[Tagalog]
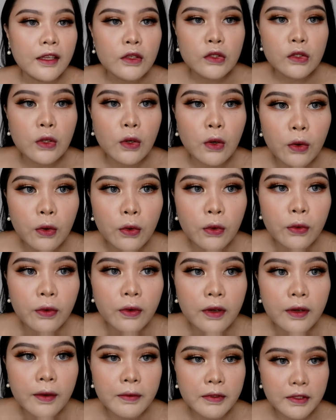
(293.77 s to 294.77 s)

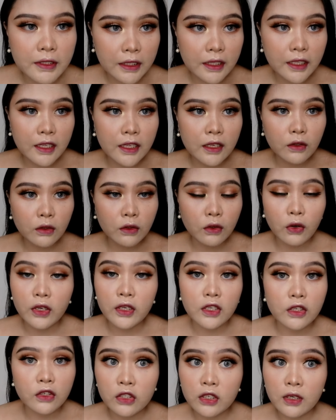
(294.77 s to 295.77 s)
So, sa tingin ko,
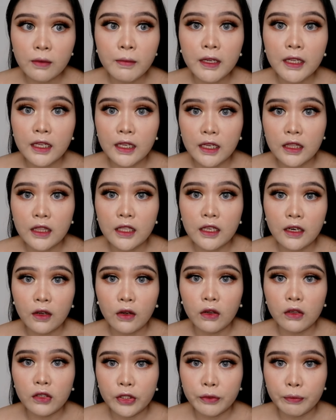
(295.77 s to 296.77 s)
hindi siya makikita
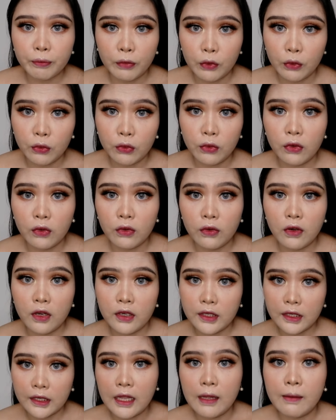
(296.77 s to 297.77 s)
na color blue
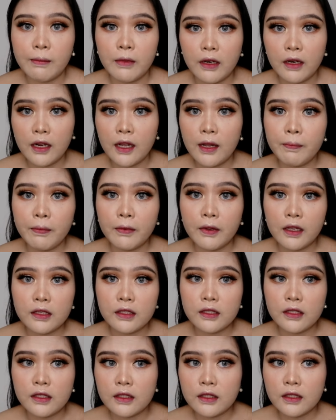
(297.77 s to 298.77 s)
on the camera
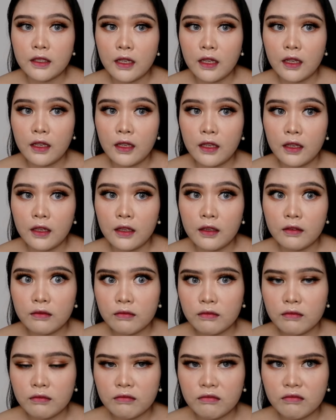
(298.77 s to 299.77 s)
kasi,
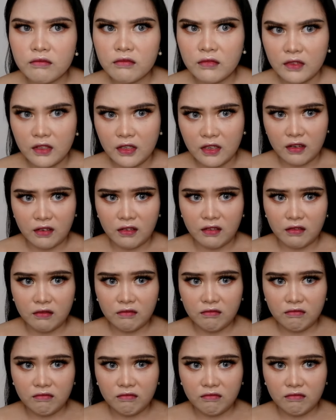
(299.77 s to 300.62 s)
yeah.